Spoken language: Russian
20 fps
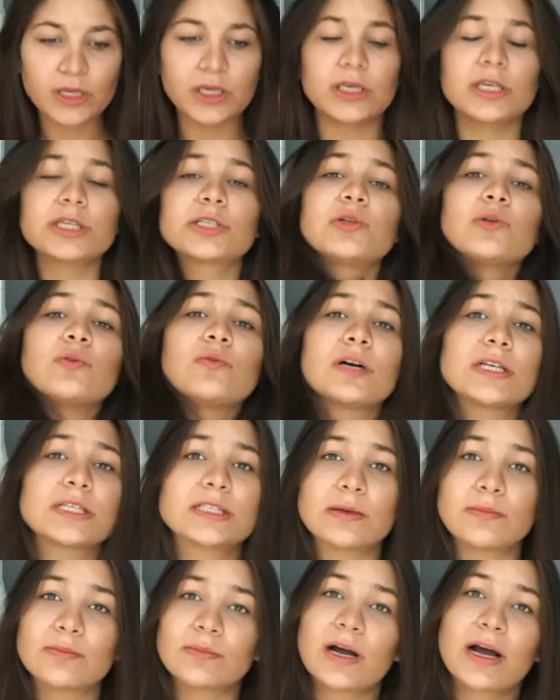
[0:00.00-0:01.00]
если у вас
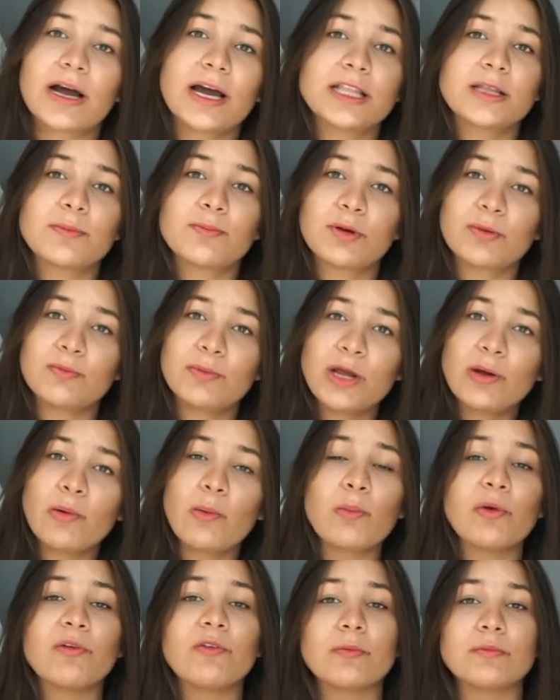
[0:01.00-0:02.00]
там какая-то проблема,
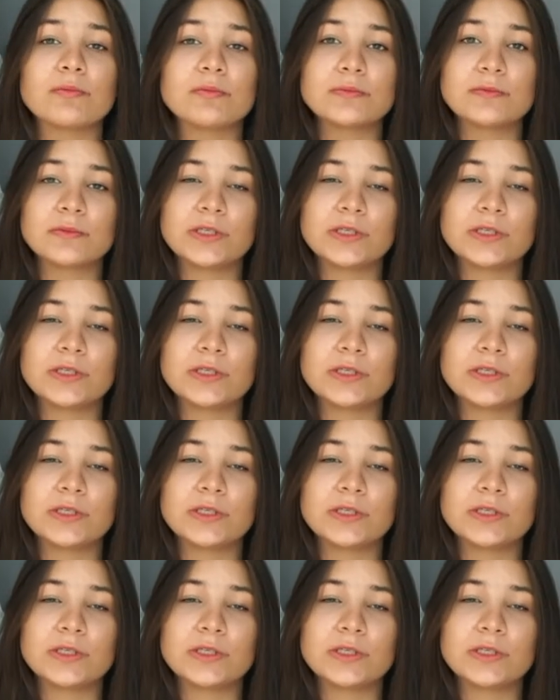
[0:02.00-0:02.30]
мы вам,